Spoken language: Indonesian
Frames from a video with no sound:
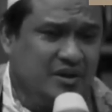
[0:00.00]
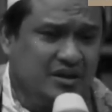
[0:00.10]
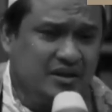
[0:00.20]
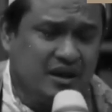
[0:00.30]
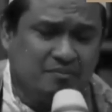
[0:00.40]

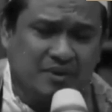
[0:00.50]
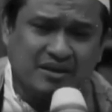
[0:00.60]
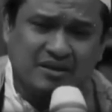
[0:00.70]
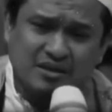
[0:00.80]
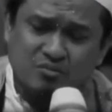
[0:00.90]
Kami
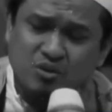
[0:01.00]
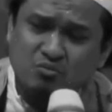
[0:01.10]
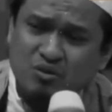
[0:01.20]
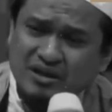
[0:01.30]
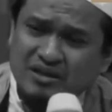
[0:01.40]
tidak pantas
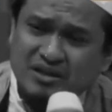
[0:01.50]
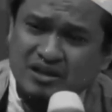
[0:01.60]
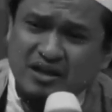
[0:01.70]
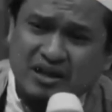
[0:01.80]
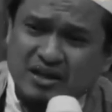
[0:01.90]
berbuat
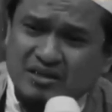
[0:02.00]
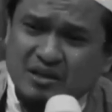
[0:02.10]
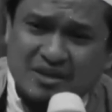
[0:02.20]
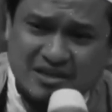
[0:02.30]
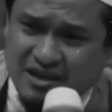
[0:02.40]

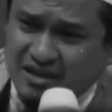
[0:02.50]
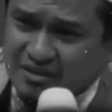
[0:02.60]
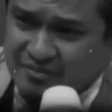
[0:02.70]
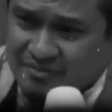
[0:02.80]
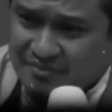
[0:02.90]
kesyirikan sama
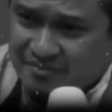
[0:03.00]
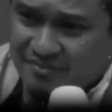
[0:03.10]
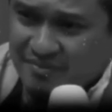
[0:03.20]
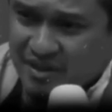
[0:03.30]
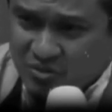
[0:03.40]
sekali.
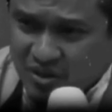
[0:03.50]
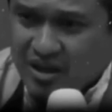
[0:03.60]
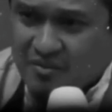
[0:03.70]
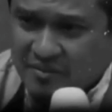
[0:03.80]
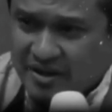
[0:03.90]

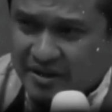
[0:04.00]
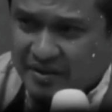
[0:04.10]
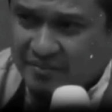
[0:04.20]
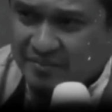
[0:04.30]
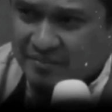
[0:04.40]
Itu agama
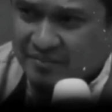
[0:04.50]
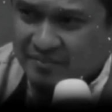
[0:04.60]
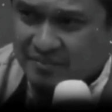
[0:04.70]
mereka.